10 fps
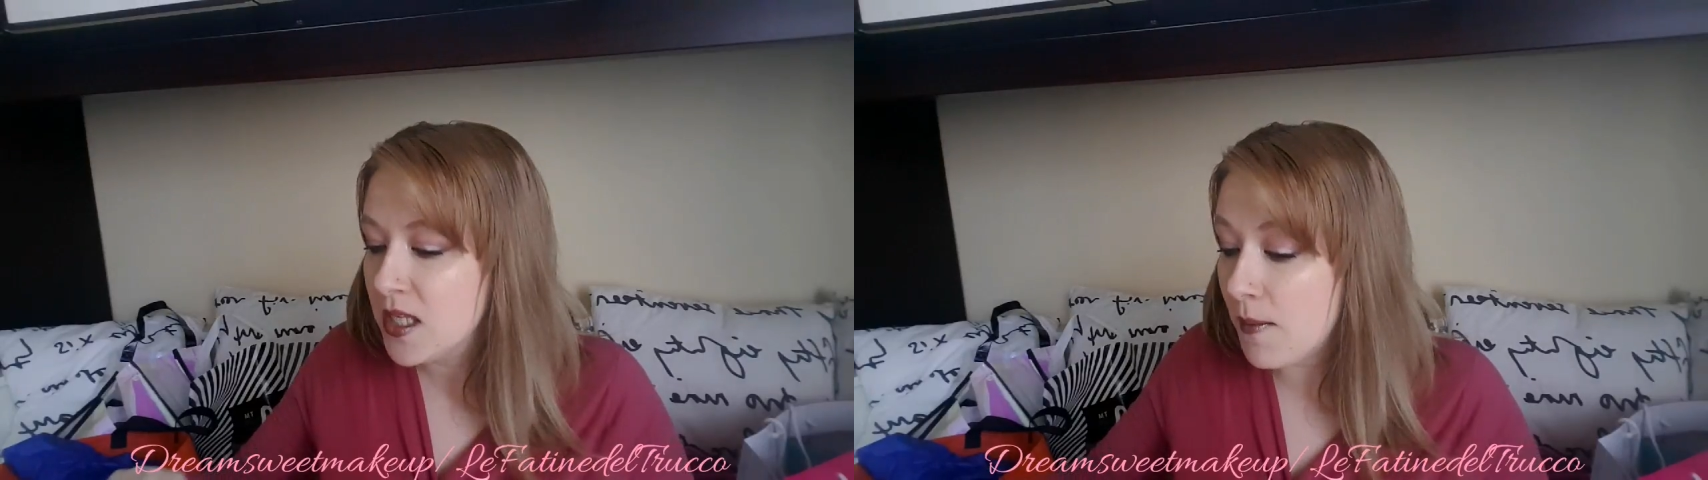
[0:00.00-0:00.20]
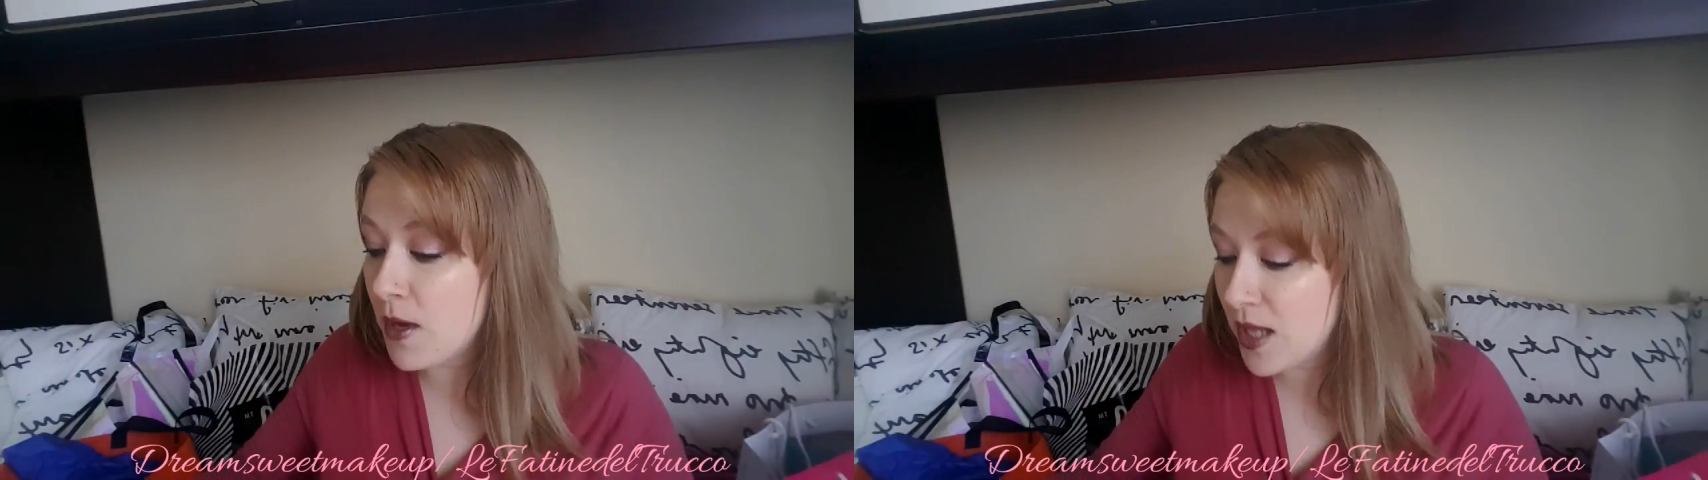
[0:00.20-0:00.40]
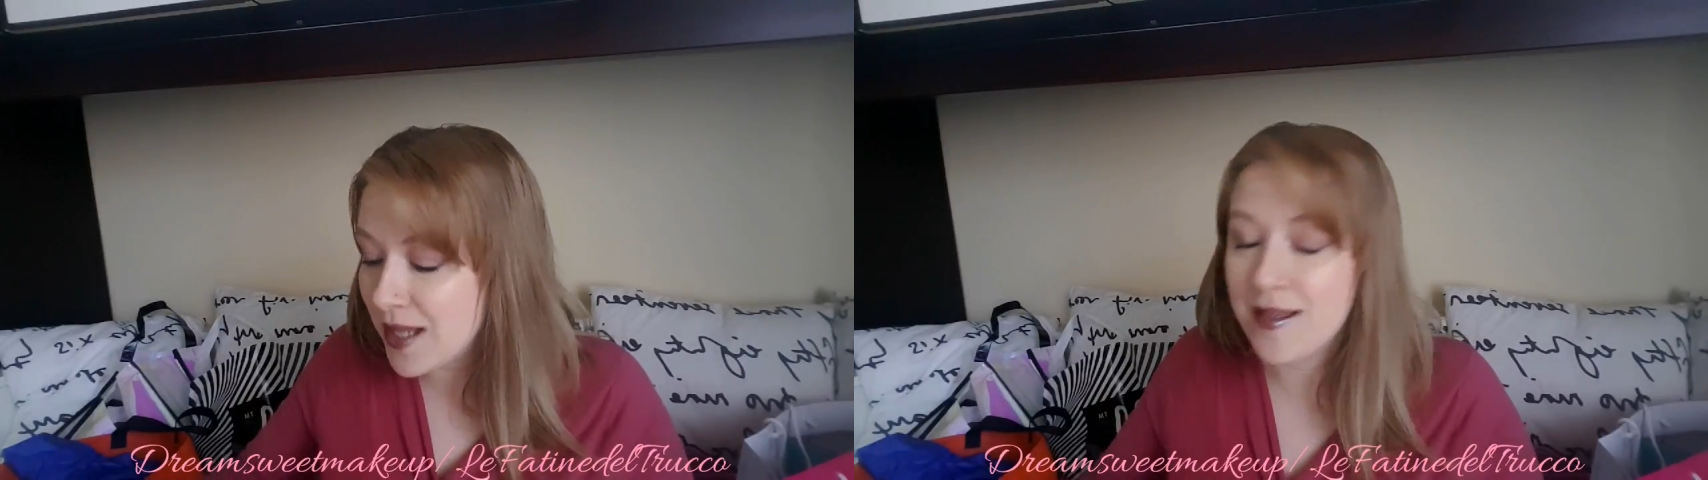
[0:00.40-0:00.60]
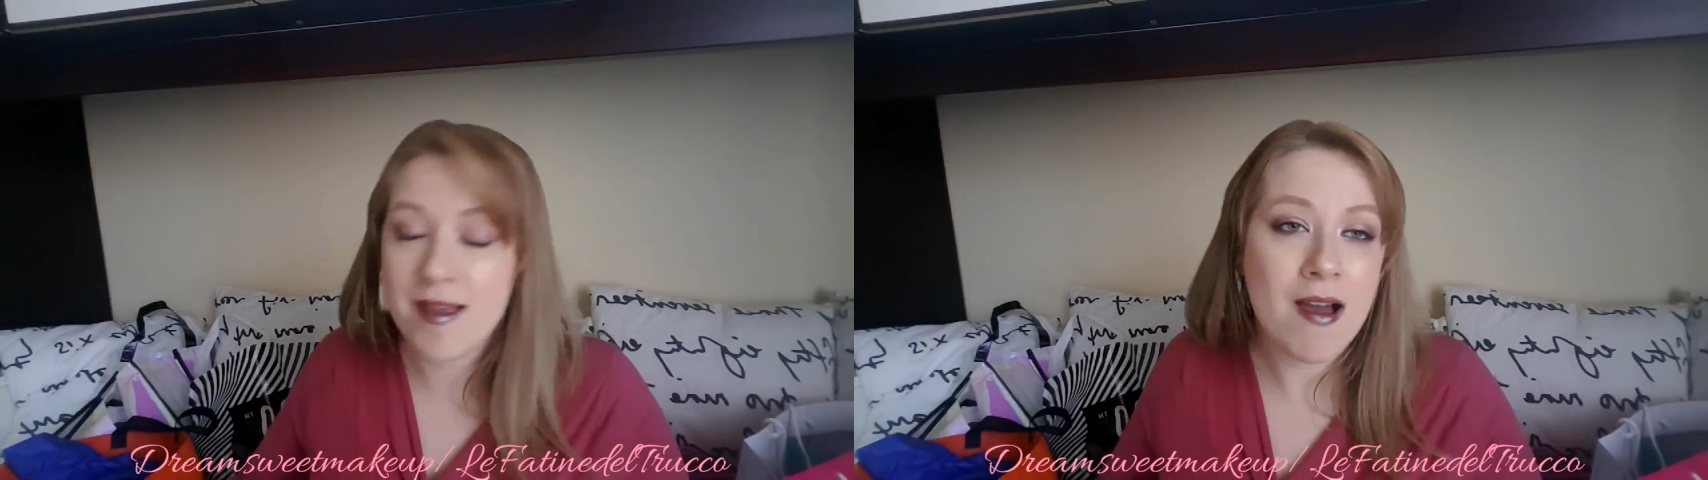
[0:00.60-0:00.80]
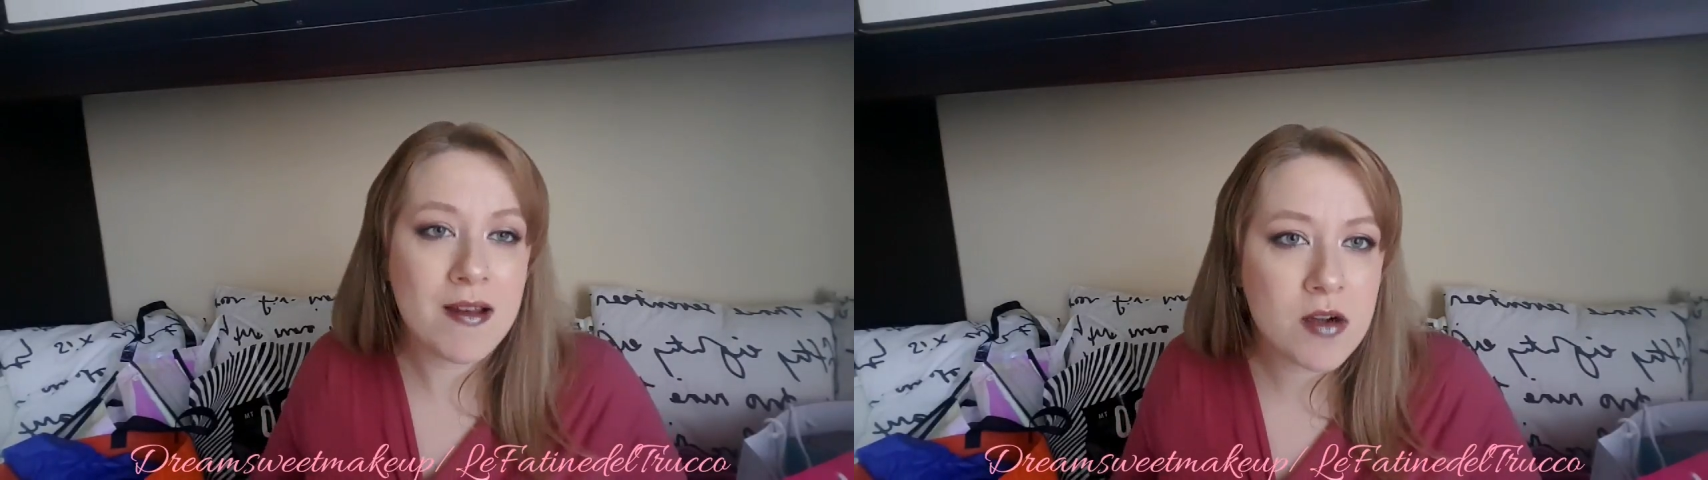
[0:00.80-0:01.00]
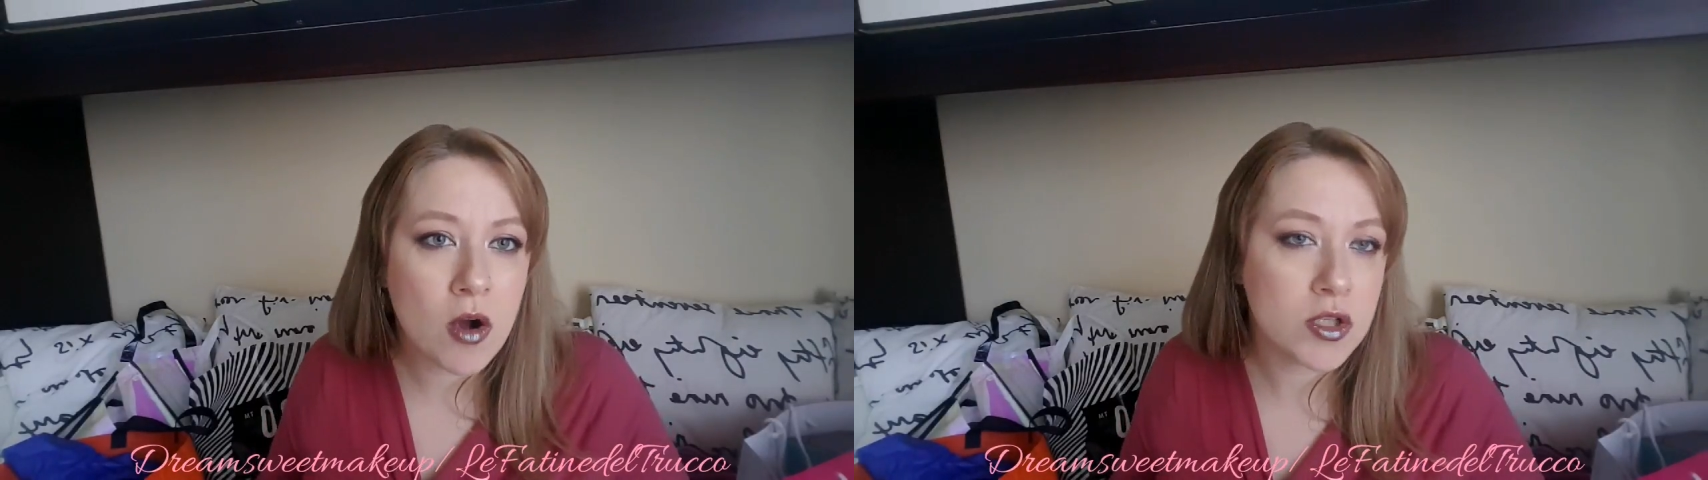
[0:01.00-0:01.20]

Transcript: siamo andati al